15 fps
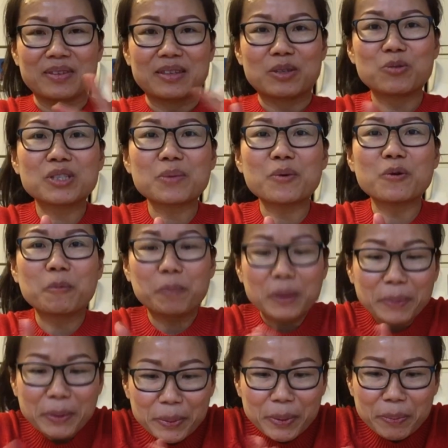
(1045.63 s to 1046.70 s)
ถูสบู่ปื๊ด
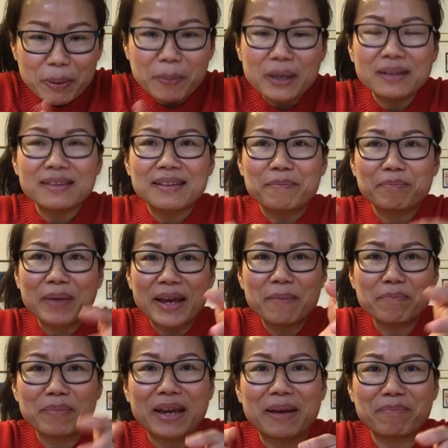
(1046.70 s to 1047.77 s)
ปื๊ดปื๊ดปื๊ดแป๊บ
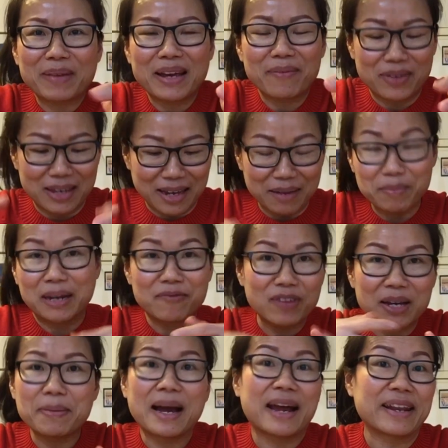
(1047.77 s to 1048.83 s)
แป๊บแป๊บอย่างเงี้ยเหมือน
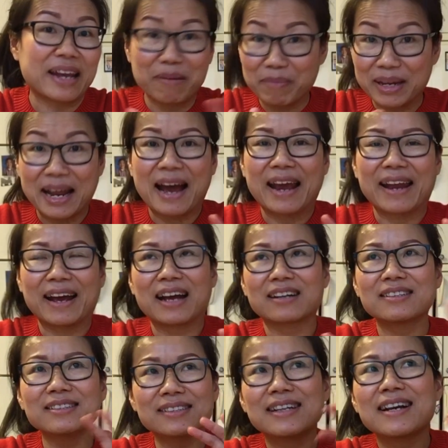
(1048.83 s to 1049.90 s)
วิ่งผ่านน้ำไม่ได้นะคะ
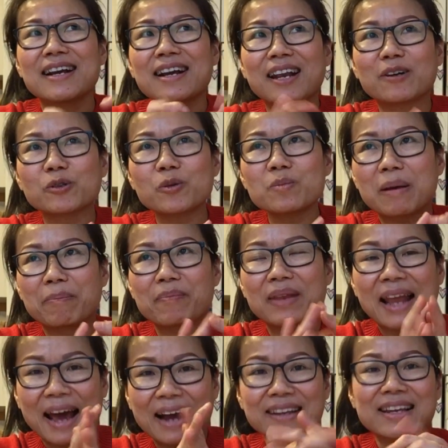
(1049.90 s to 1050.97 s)
คือเราต้องแบบ
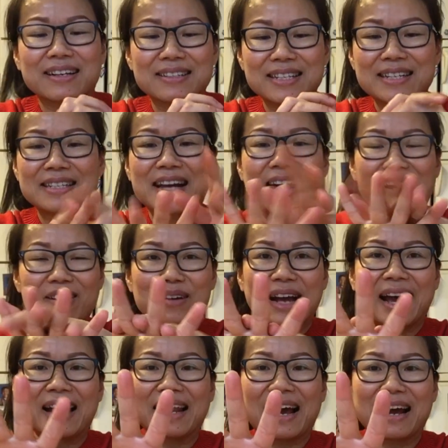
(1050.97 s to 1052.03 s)
ล้างอย่างจริงจังแล้ว
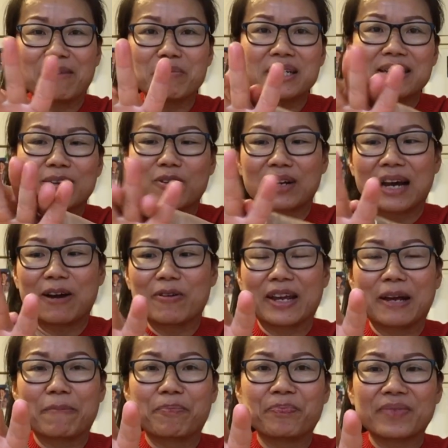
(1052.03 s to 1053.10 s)
การล้างมือของเรา
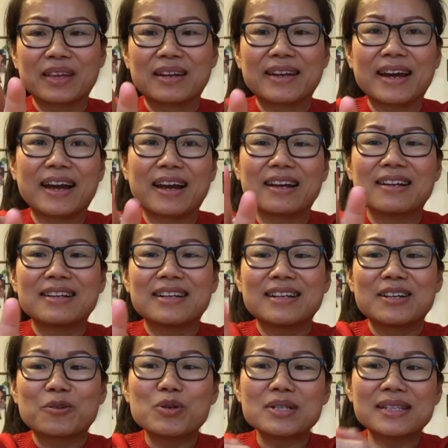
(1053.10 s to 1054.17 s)
เนี่ยนะคะ
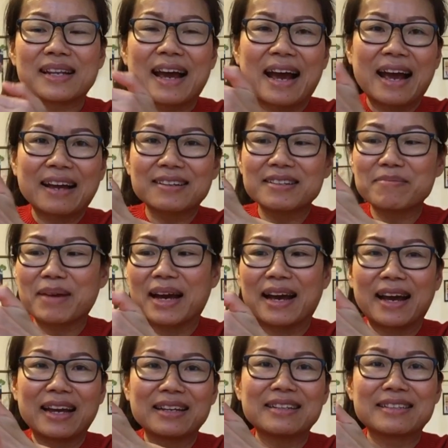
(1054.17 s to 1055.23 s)
ควรจะล้างขึ้นมา
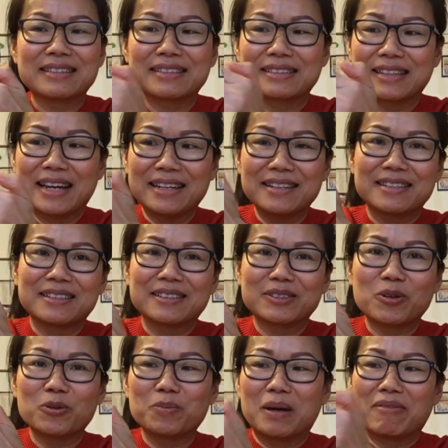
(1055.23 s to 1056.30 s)
ให้ถึงให้ถึง
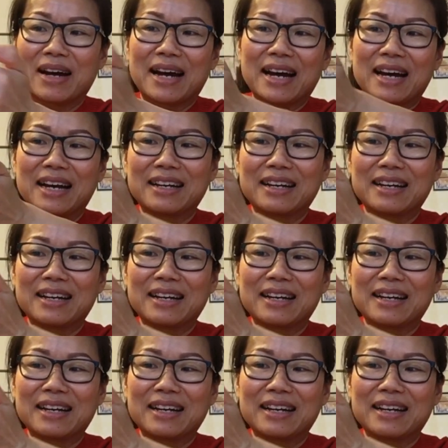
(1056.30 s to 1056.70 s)
ตรงแบบว่า